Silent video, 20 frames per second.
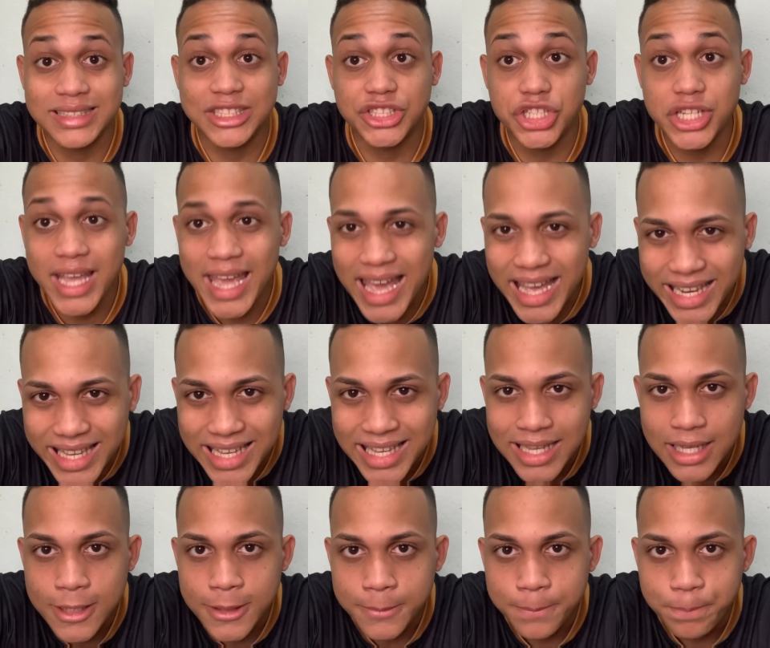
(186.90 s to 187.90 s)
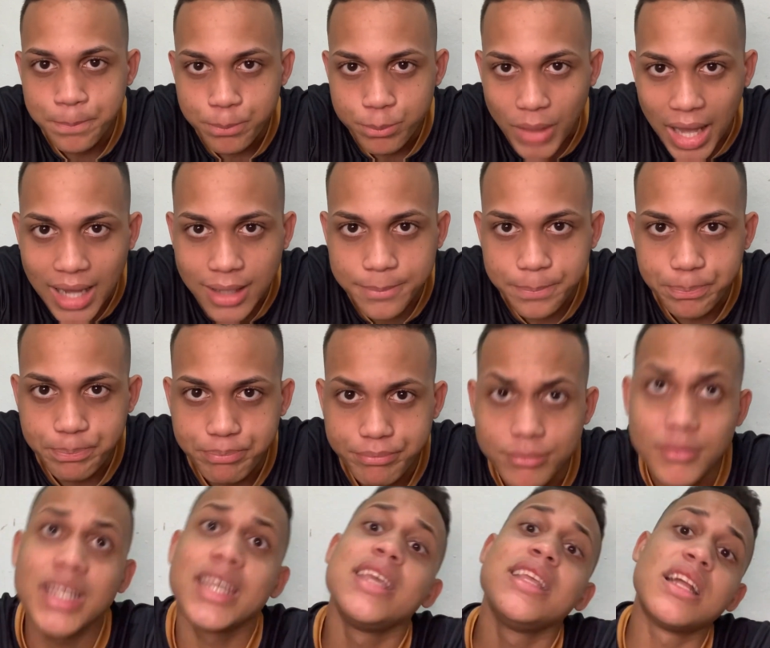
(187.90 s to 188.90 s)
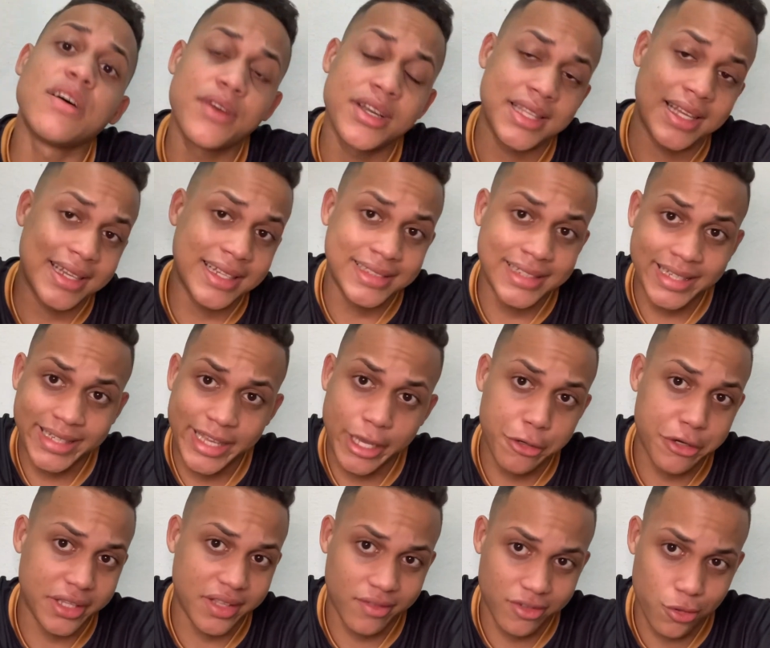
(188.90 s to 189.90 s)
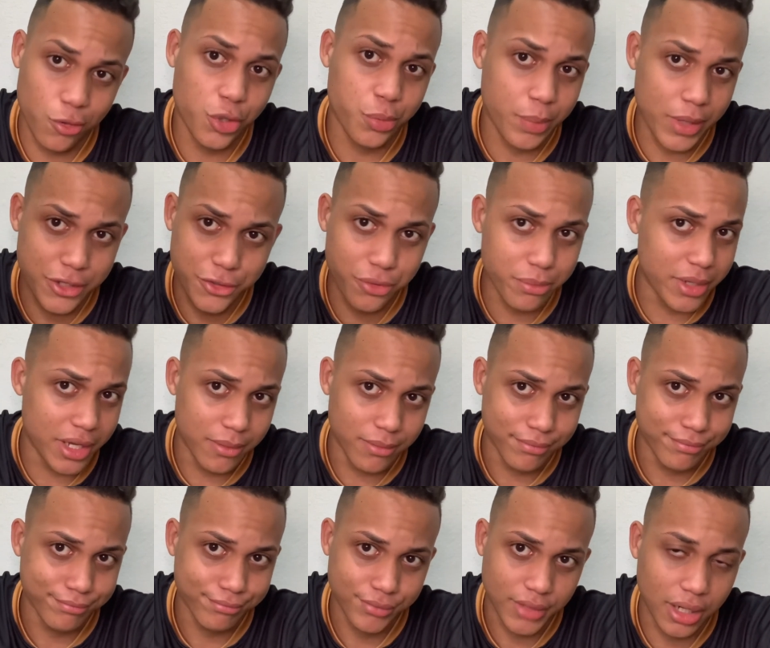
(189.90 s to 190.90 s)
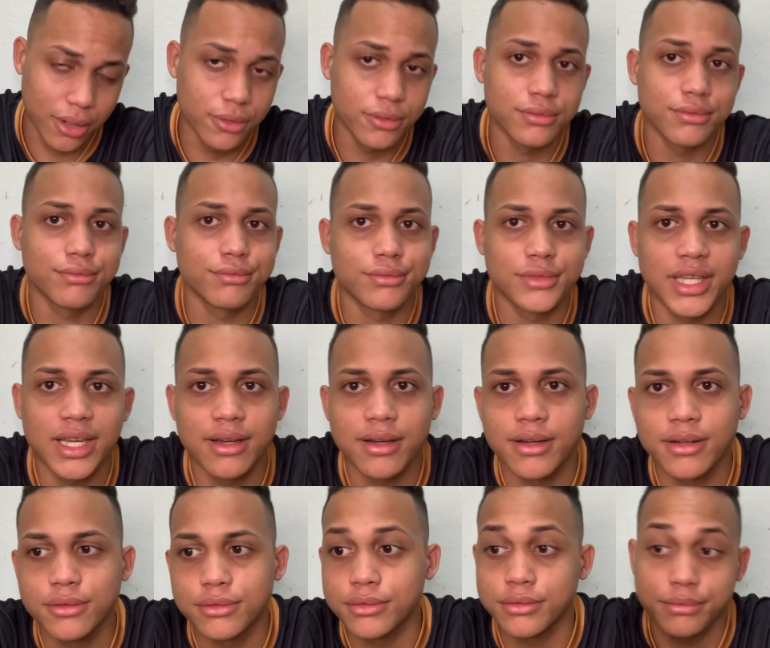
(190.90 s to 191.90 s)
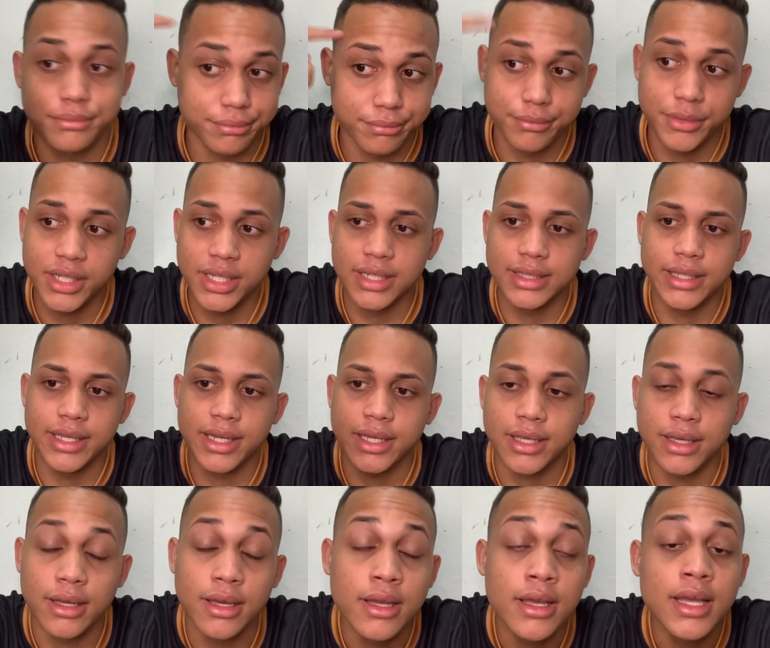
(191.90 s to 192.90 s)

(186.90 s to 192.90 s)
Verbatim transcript: Thierry, tá? E na verdade Ezequiel já estava suspenso mesmo. Então, tinha, enganei aqui.